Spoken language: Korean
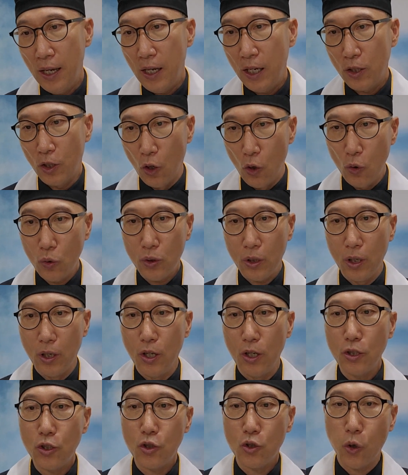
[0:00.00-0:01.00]

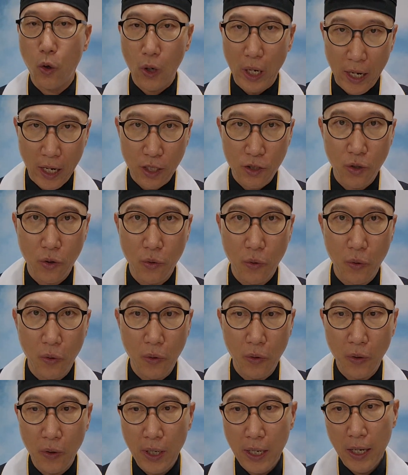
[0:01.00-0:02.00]
더욱더 초라해졌고
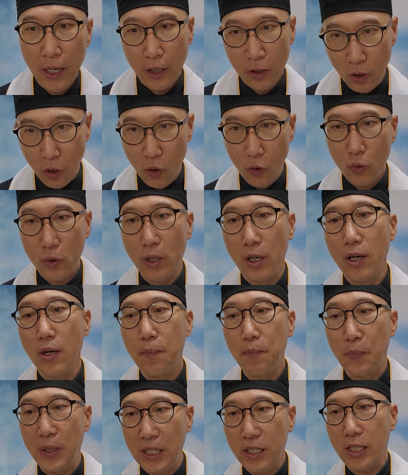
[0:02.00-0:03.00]
더욱더
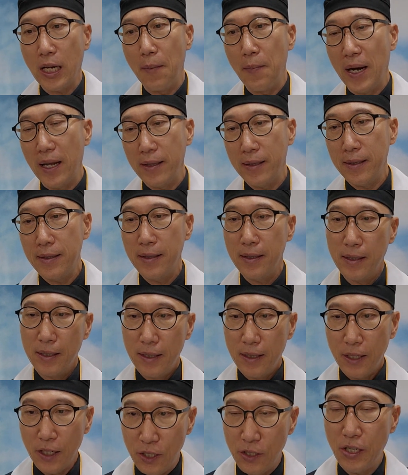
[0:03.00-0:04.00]
비참한
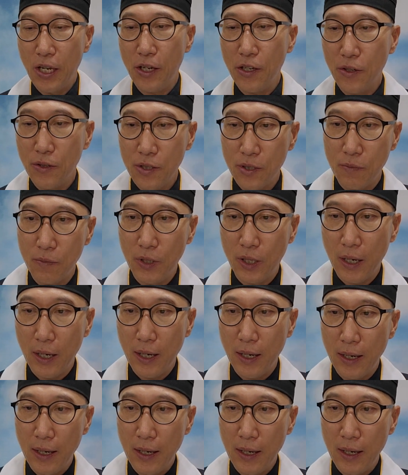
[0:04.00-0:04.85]
인생이었습니다.